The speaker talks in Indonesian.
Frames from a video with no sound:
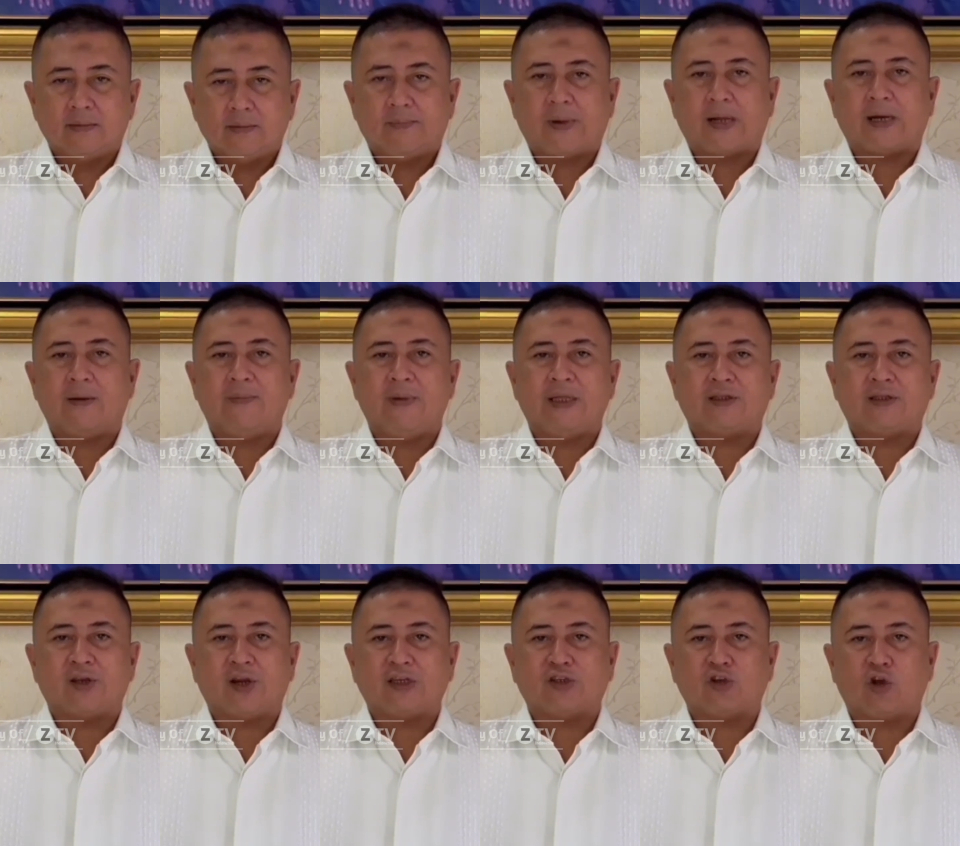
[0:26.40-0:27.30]

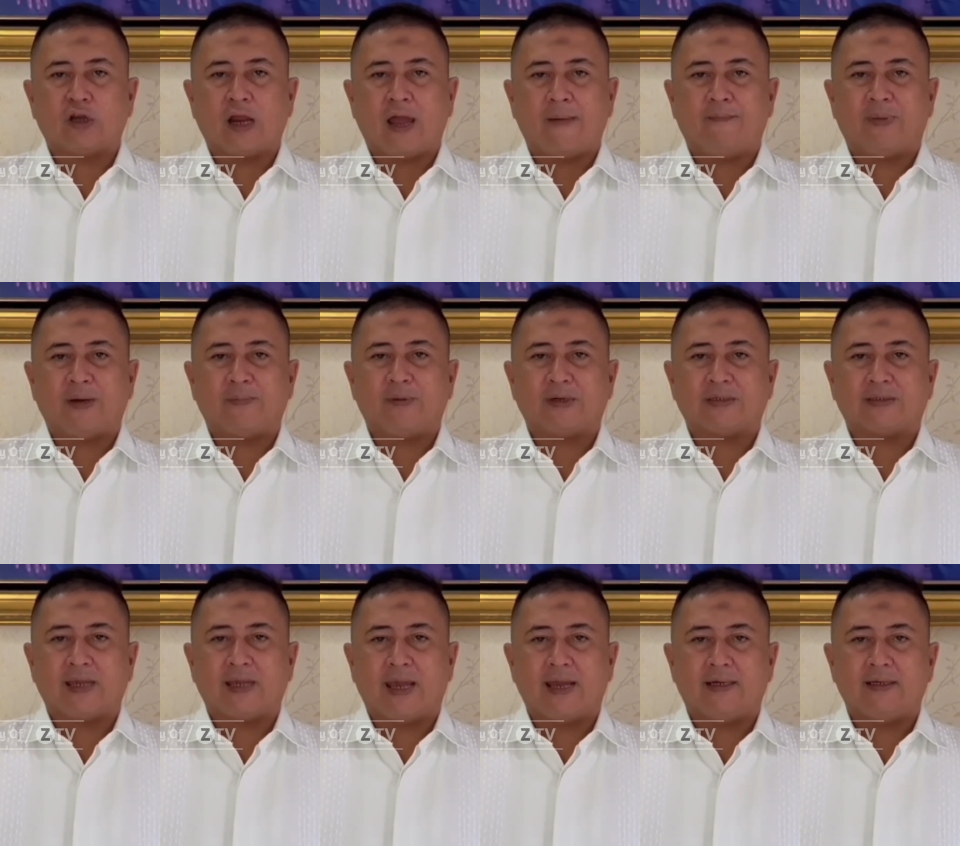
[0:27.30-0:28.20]
Parlemen threshold
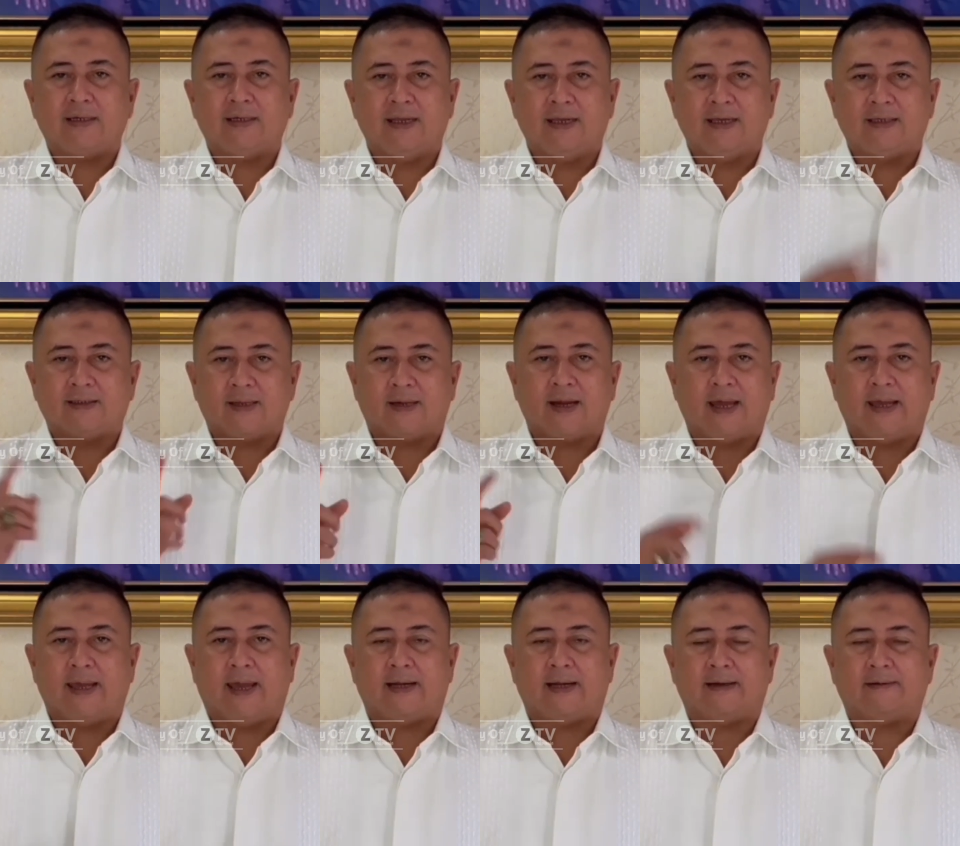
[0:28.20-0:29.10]
4% di
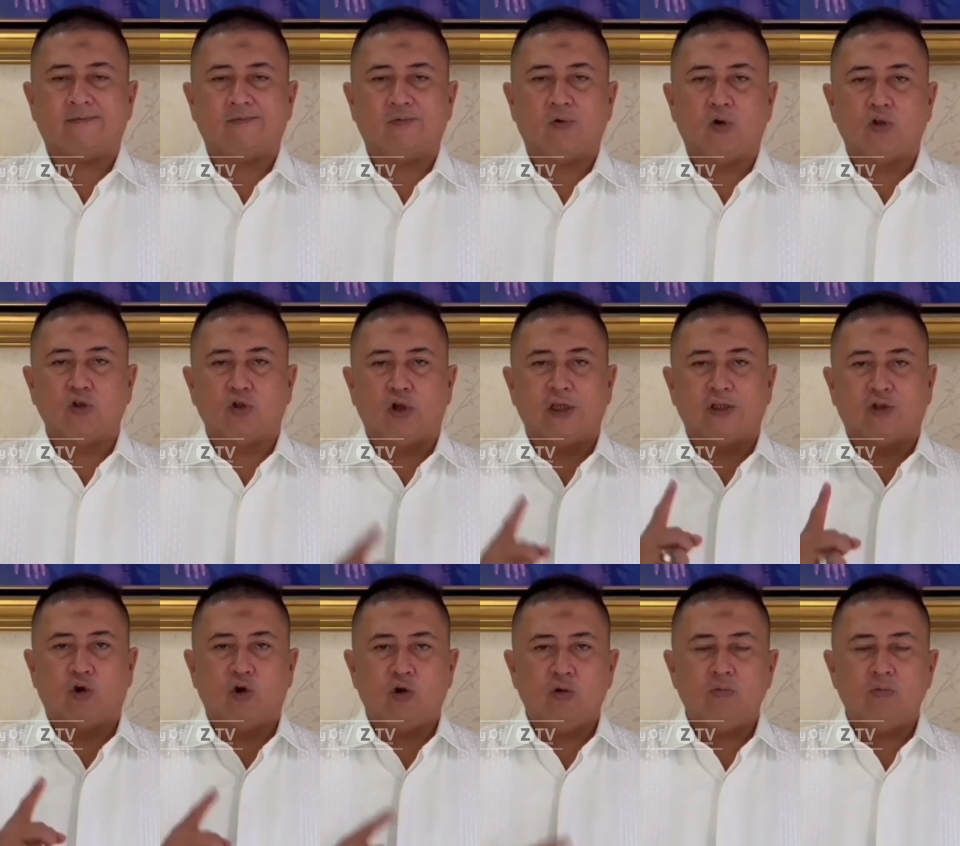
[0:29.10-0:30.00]
Senayan Untuk
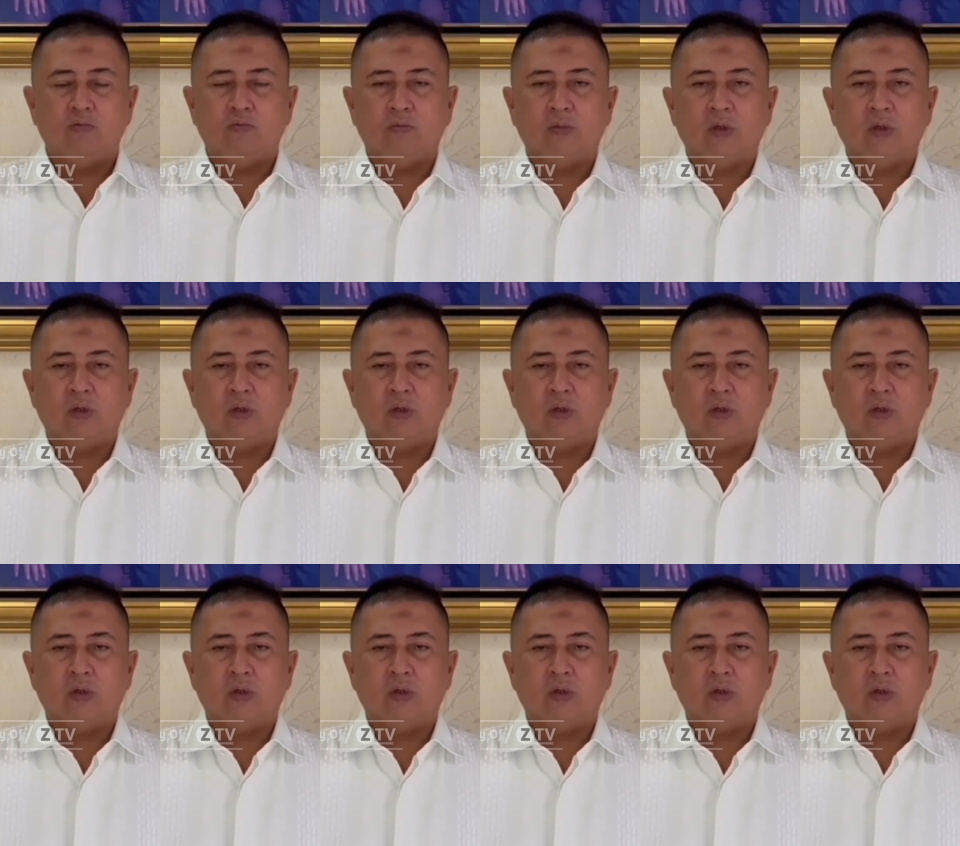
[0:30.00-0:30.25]
itu